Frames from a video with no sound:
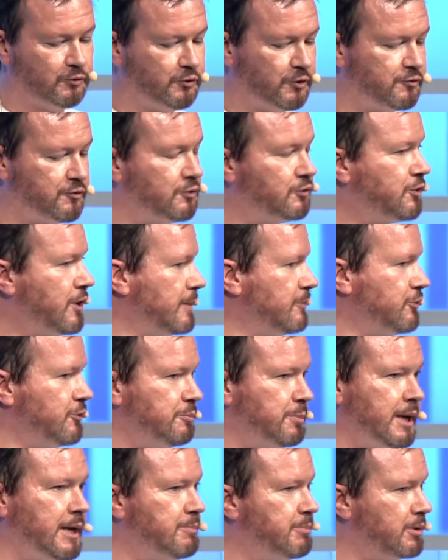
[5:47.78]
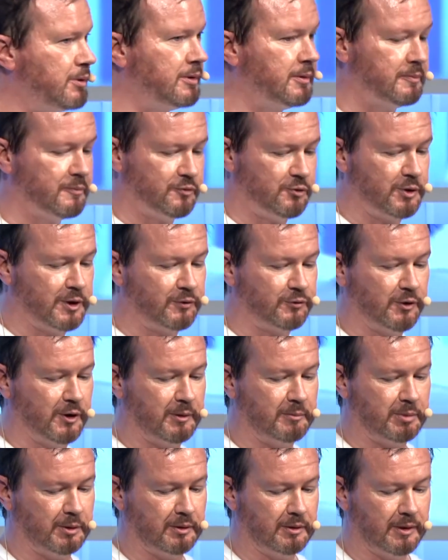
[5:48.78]
えー、そしてさまざまな人に
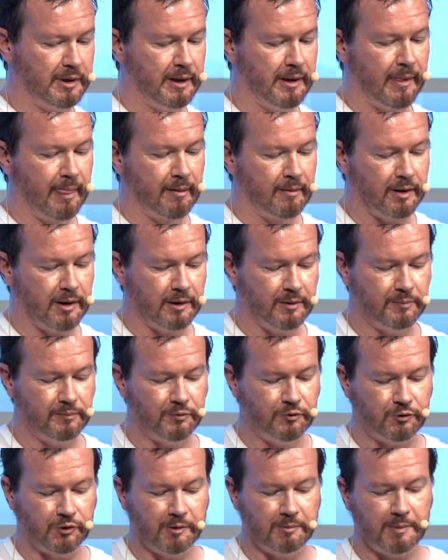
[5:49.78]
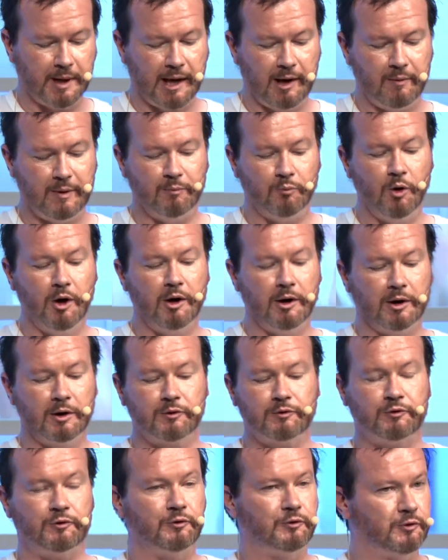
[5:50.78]
よって作られている。えという
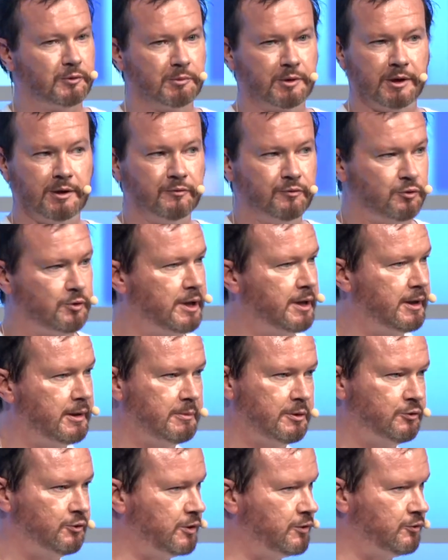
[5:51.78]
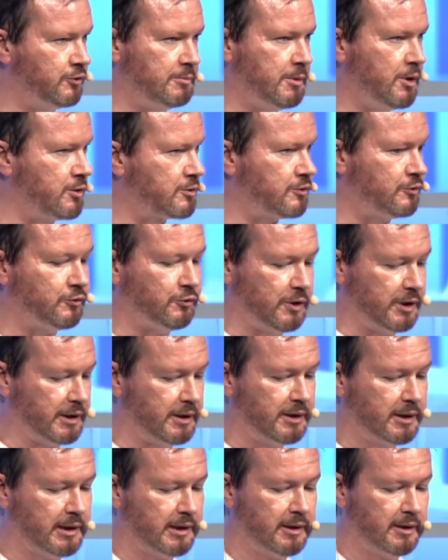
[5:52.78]
ことであり、その仕組みに関
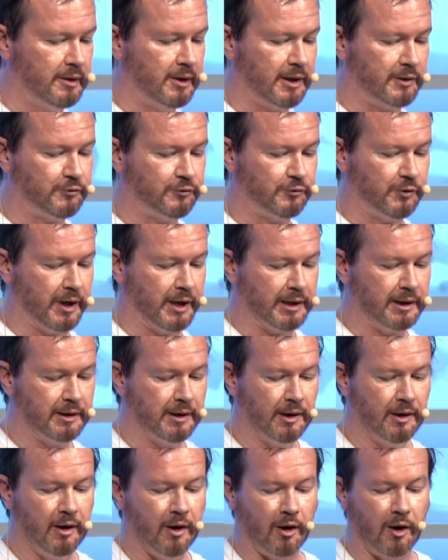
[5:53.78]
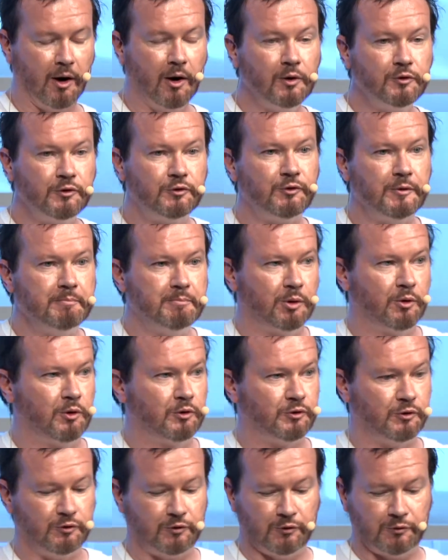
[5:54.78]
しては制限的な民主主
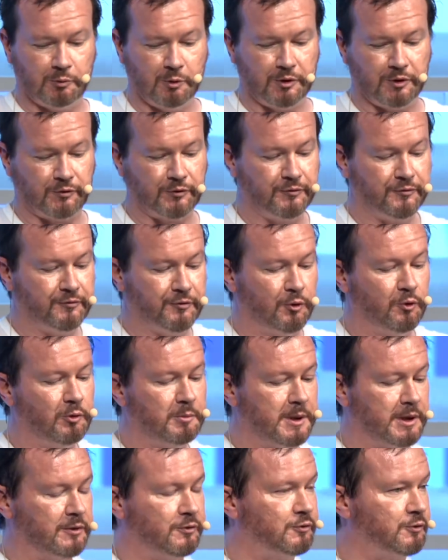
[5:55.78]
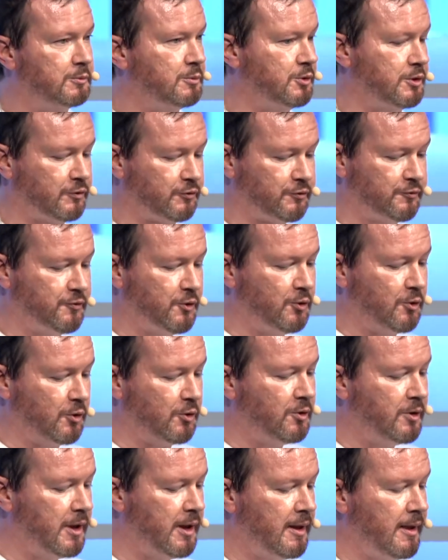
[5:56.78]
義がある場合、その
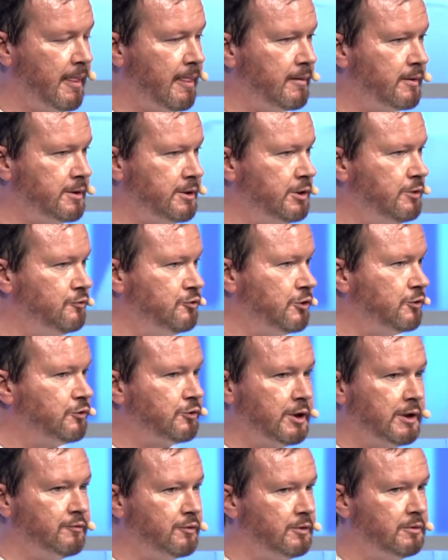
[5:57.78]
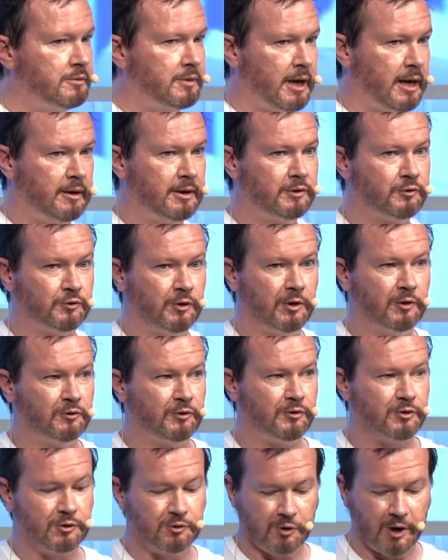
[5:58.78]
形が
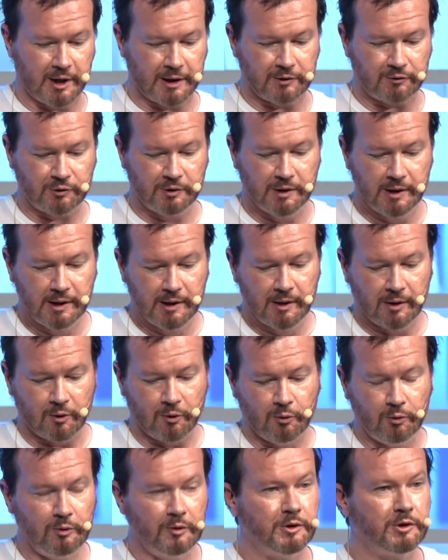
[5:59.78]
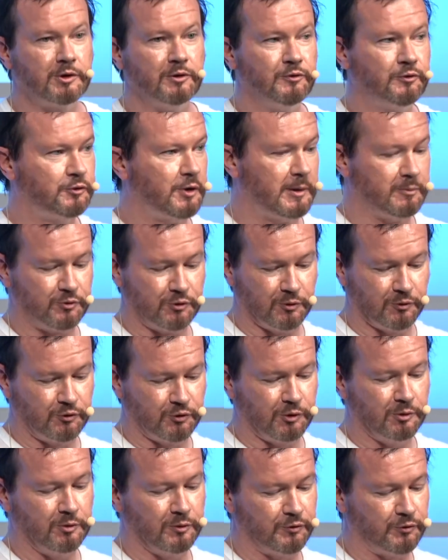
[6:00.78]
重要そして
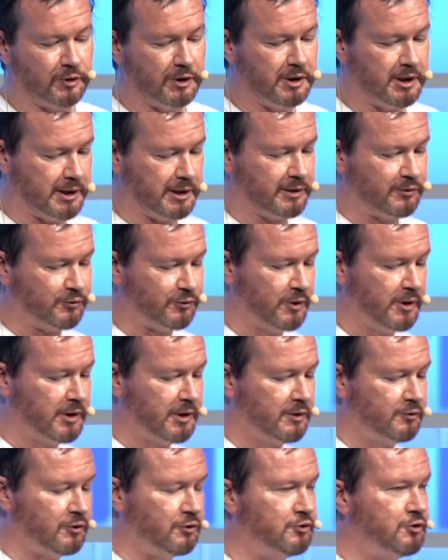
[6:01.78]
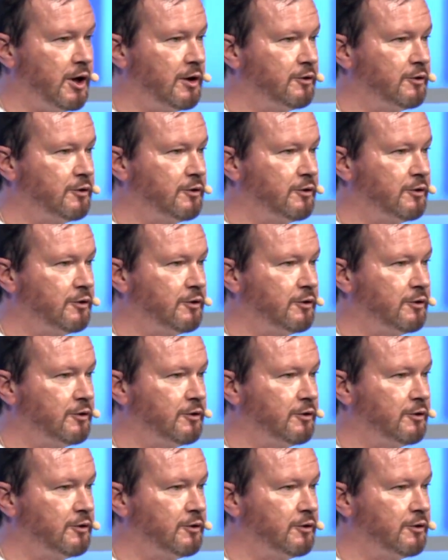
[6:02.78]
何のためが重要なのかというアレキ